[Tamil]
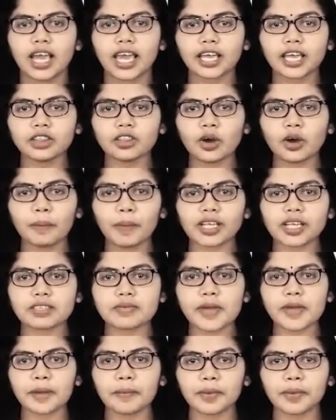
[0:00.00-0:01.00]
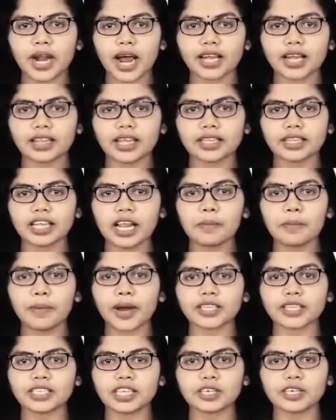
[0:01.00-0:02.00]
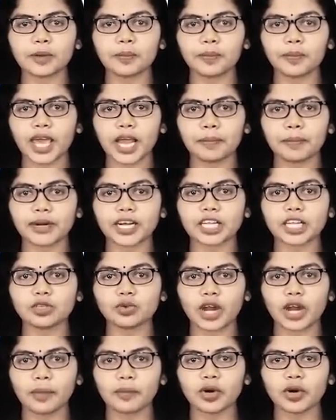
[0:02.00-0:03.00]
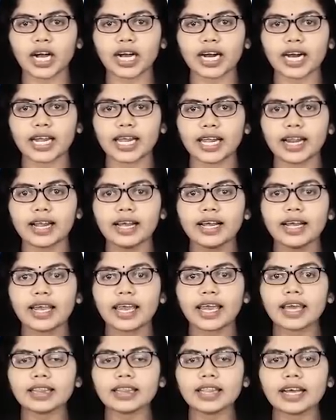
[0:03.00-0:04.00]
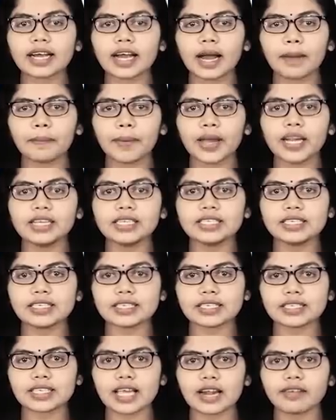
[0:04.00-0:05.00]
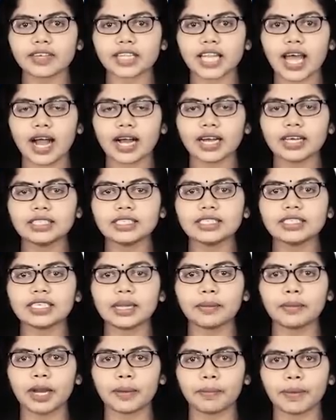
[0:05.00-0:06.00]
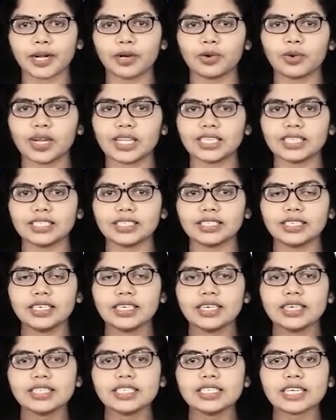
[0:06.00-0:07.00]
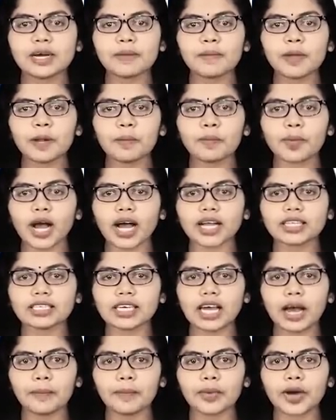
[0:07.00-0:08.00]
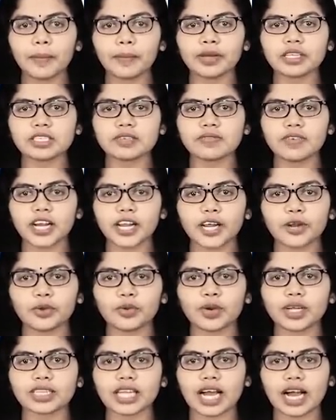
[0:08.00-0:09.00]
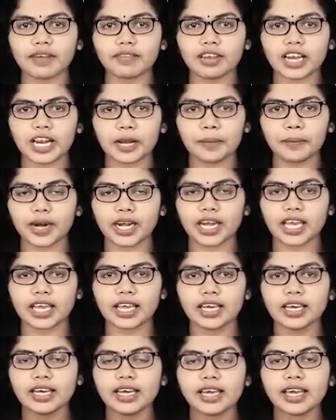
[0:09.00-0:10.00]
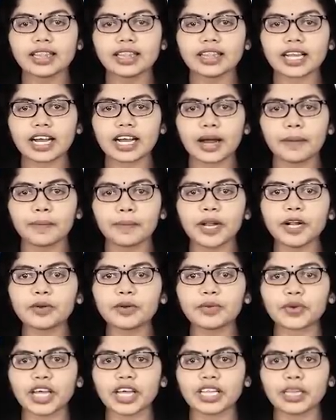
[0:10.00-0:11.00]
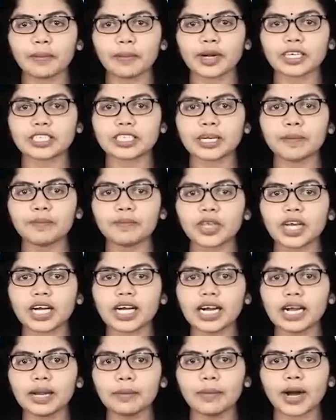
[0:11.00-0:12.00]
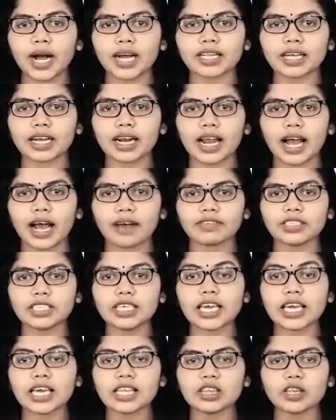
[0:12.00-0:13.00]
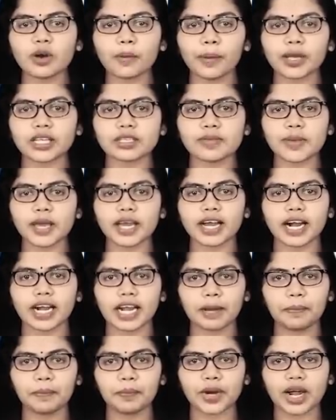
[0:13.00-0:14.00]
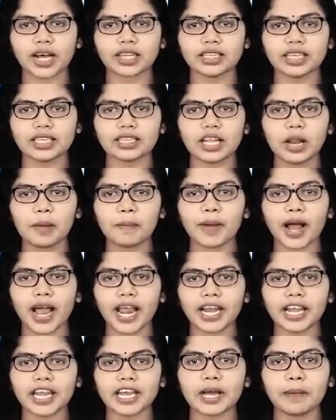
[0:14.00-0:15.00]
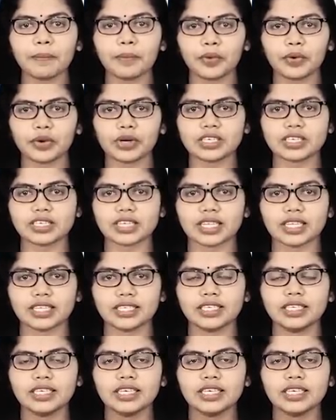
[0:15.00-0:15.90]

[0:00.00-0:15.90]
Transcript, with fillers: இந்தோ பசிபிக் பிராந்தியத்தில் பத்திற்கும் மேற்பட்ட துறைமுகங்களில் இந்த கப்பல் நின்று செல்வதாக திட்டமிடப்பட்டுள்ளது ஜெர்மன் பாதுகாப்பு அமைச்சு வெளியிட்டுள்ள தகவலின்படி இந்த கப்பல் குறைந்தபட்சம் ஏழு மாதங்களாவது இந்தோ பசிபிக் கடற்பிராந்தியத்தில் பயணிக்க போகின்றது